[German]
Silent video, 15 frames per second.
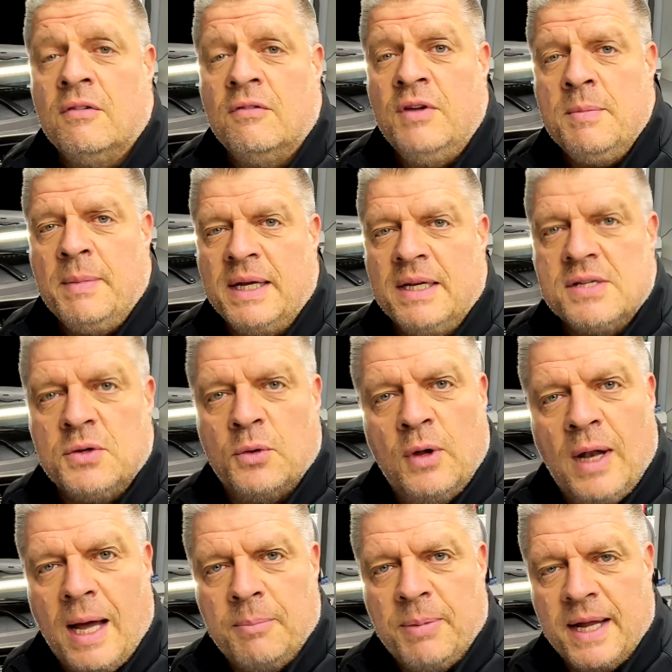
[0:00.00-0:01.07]
Wie man das
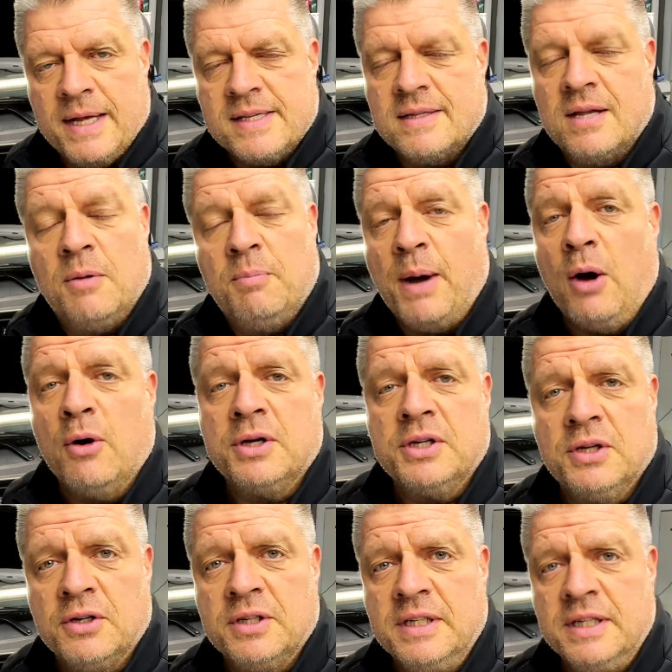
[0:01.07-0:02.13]
Öl ablässt, brauche
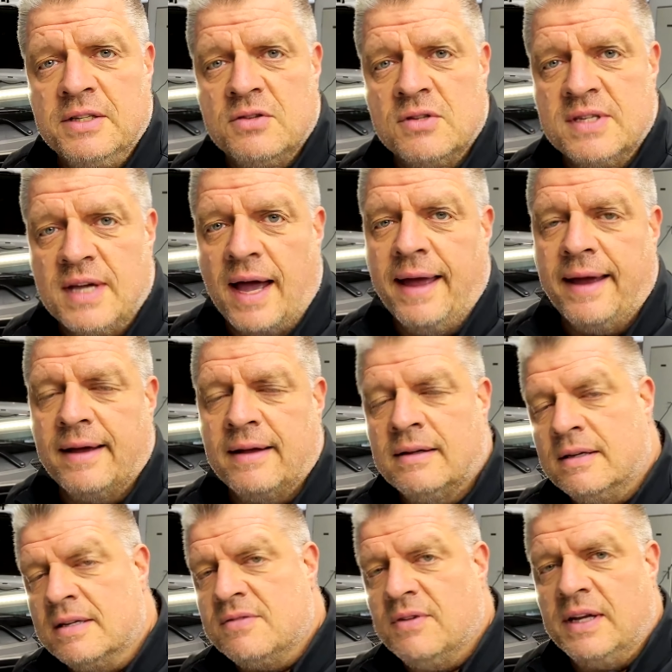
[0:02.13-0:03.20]
ich euch nicht zu zeigen.
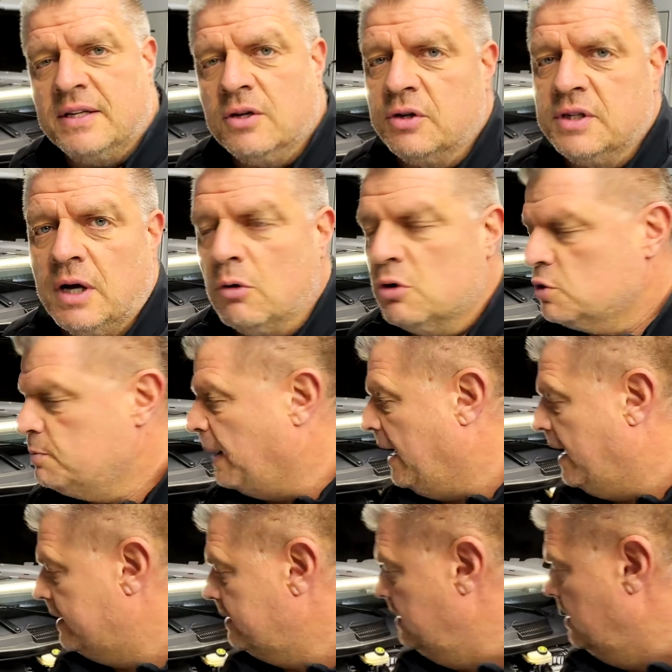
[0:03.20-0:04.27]
Das will ich euch auch
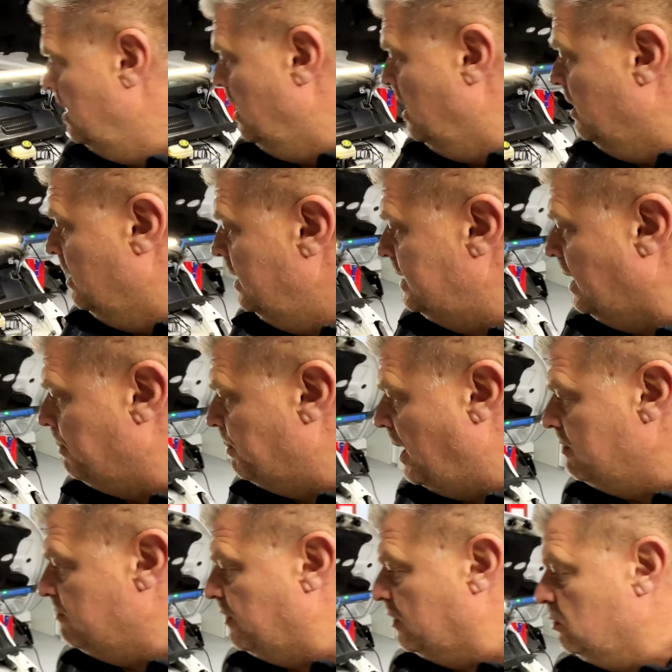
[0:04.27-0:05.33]
sparen. Ich habe
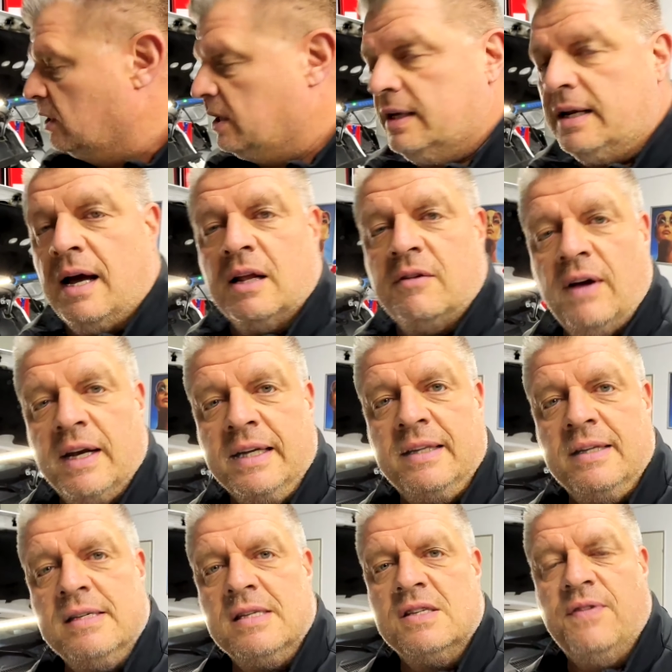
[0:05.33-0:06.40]
einfach nur gedacht, weil ich
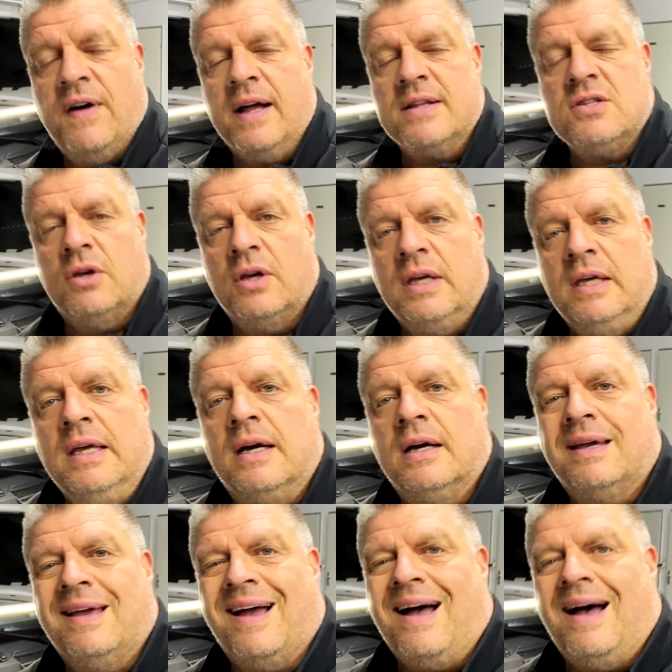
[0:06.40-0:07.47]
dieses Fahrzeug hier
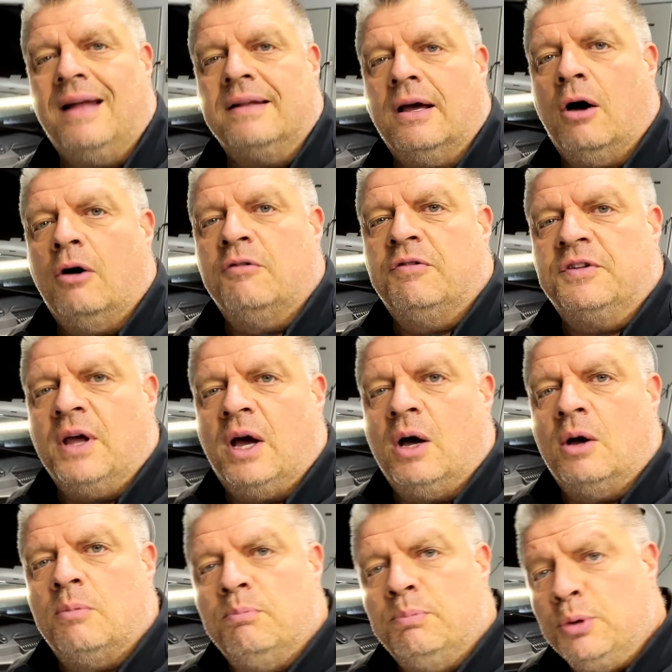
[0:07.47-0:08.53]
gerade auf der
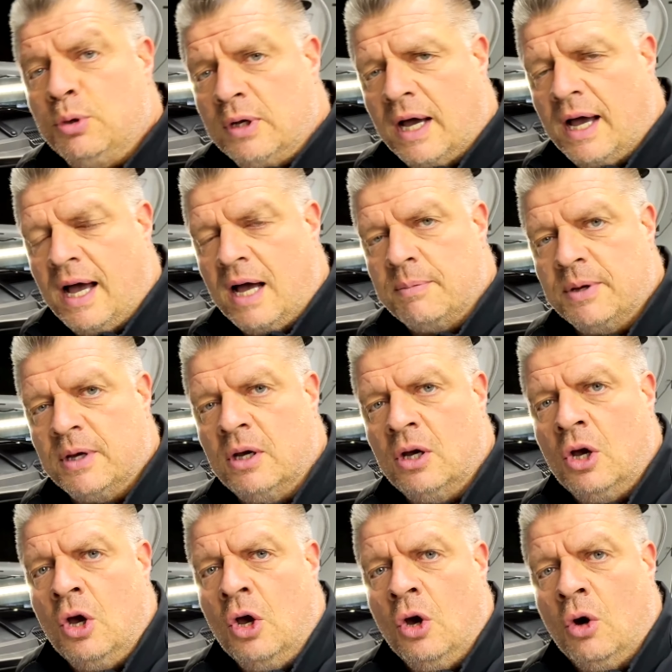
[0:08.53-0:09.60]
Bühne habe
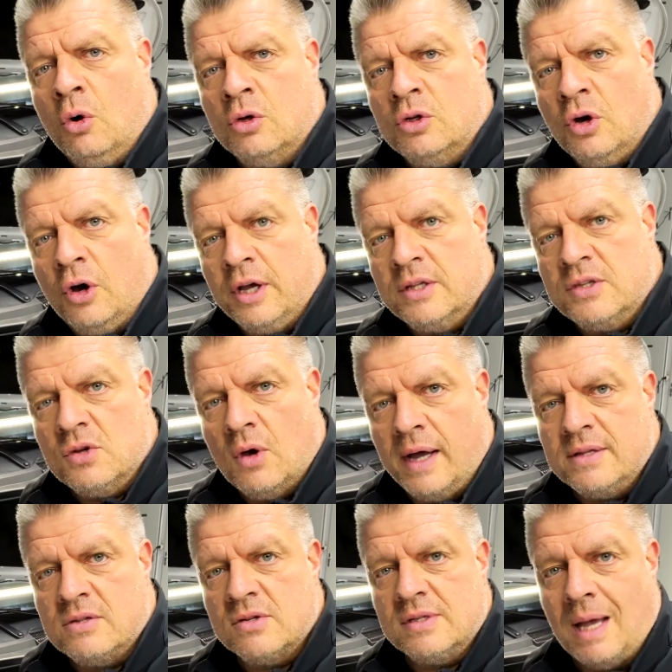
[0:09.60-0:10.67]
und heute so
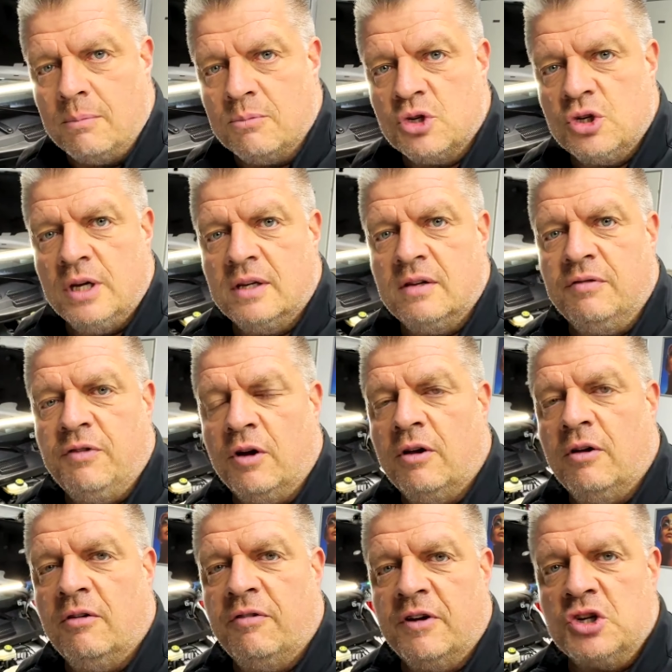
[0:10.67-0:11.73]
einen Zusammenschnitt
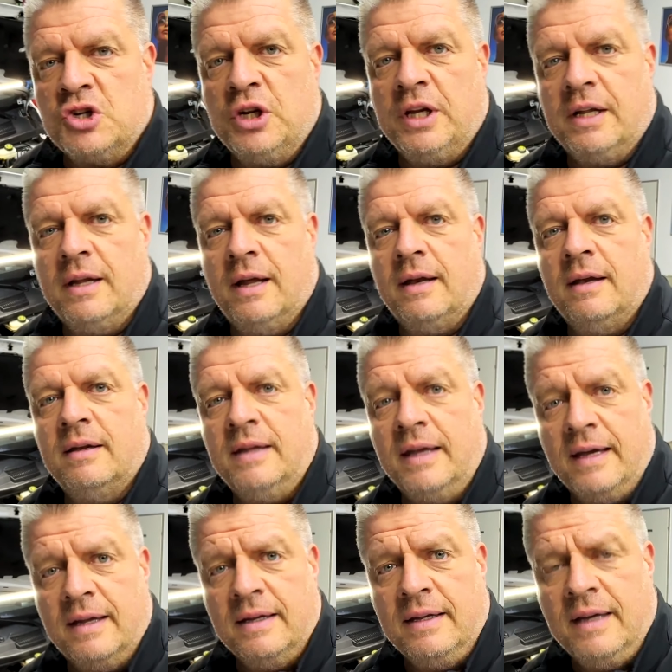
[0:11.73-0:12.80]
von verschiedenen
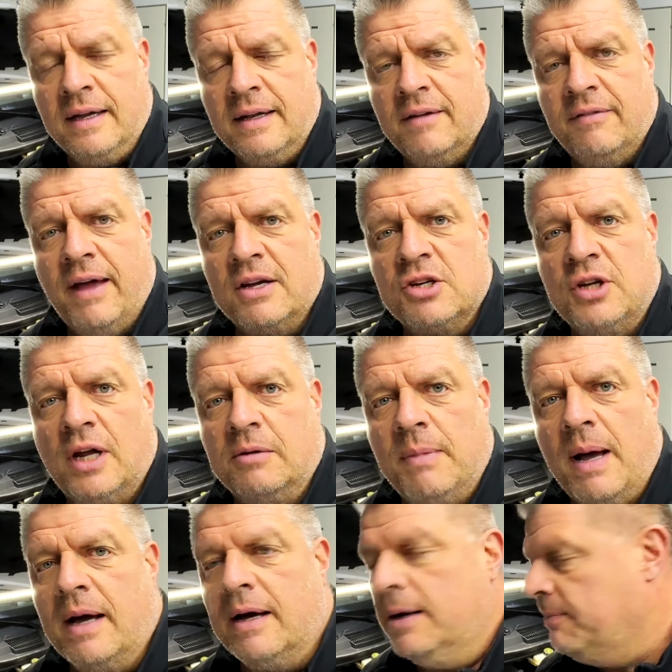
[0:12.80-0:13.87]
Dingen hier in der Werkstatt
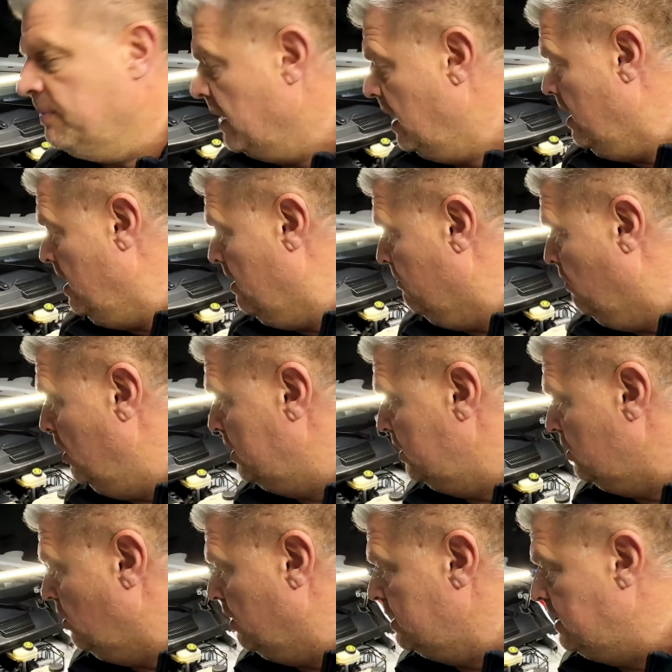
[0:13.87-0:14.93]
mache, wollte
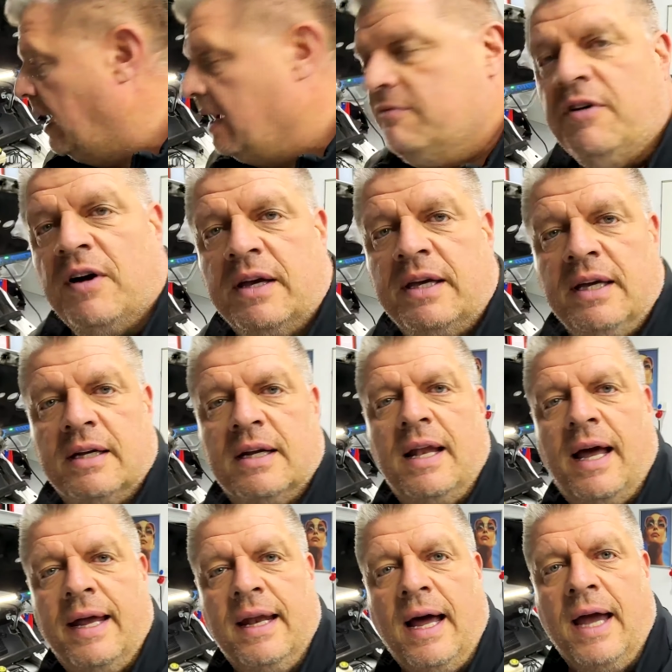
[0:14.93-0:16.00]
ich euch einfach hier einen
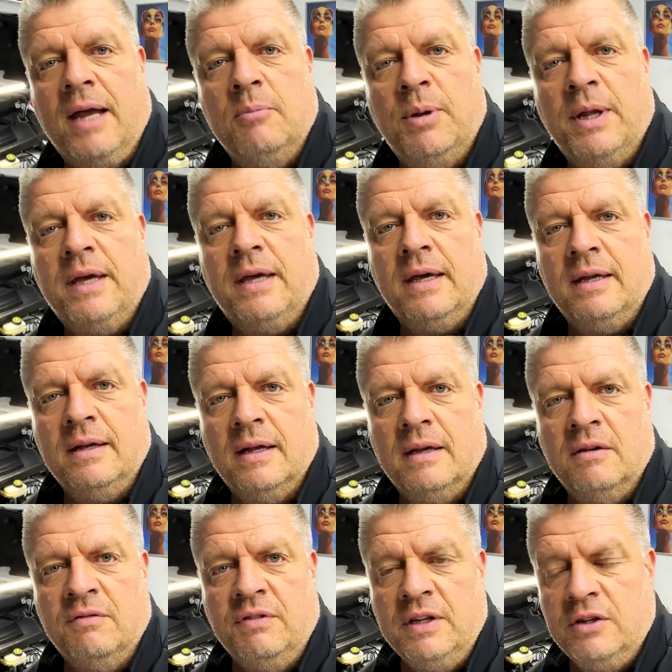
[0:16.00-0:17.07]
kleinen Einblick in
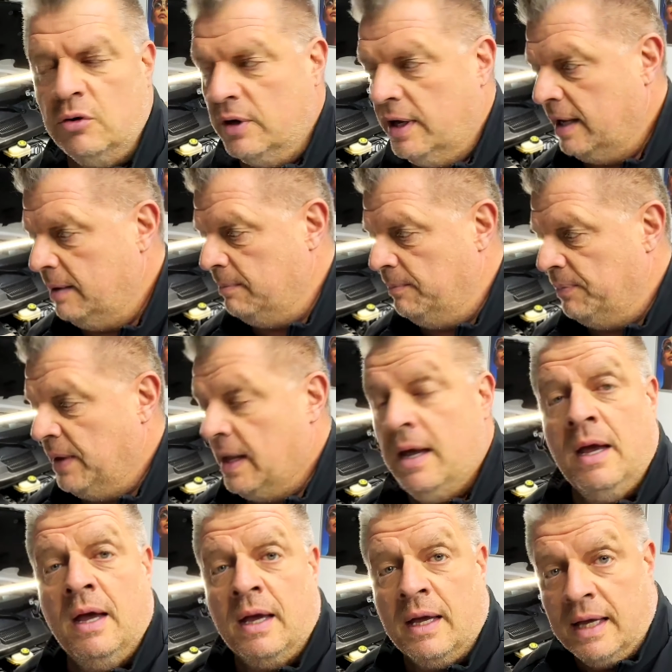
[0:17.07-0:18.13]
den Vito geben.
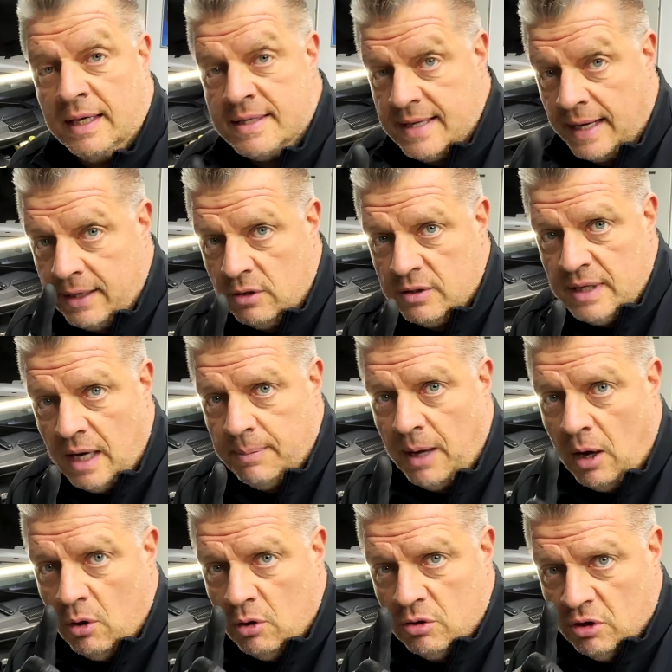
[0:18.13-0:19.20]
Ich zeige euch aber
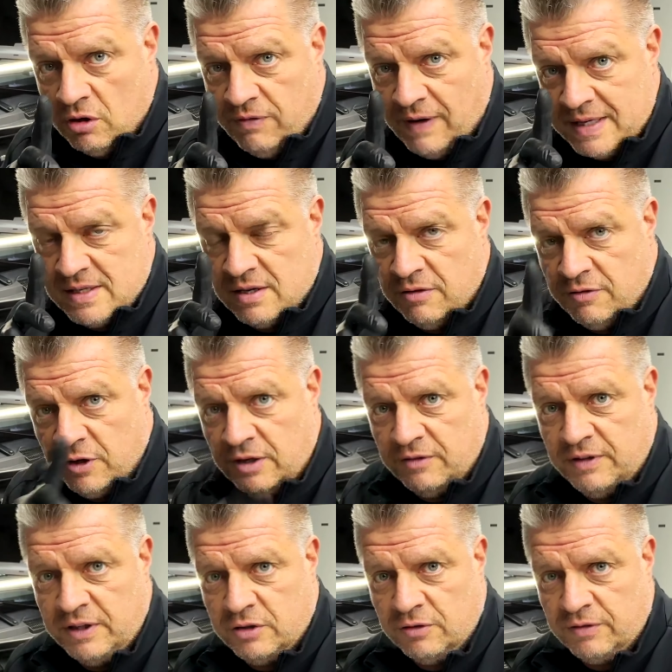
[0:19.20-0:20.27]
auch noch, was für den
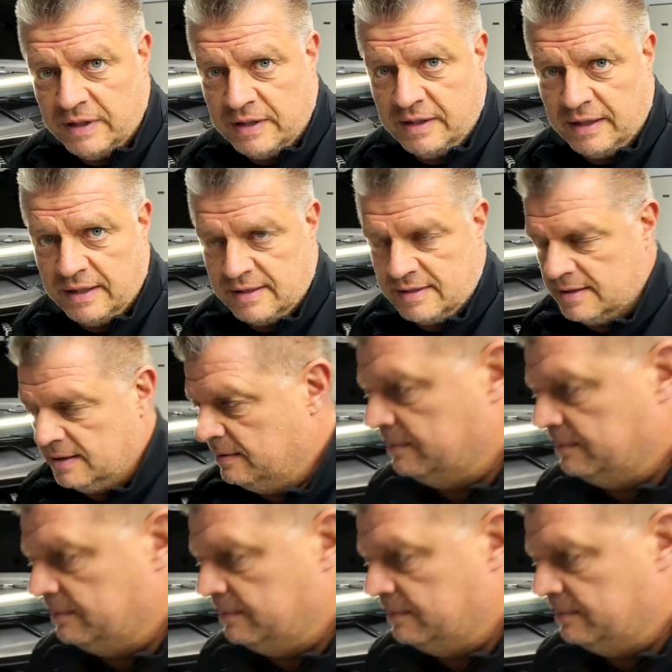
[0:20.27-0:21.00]
Vito wichtig ist.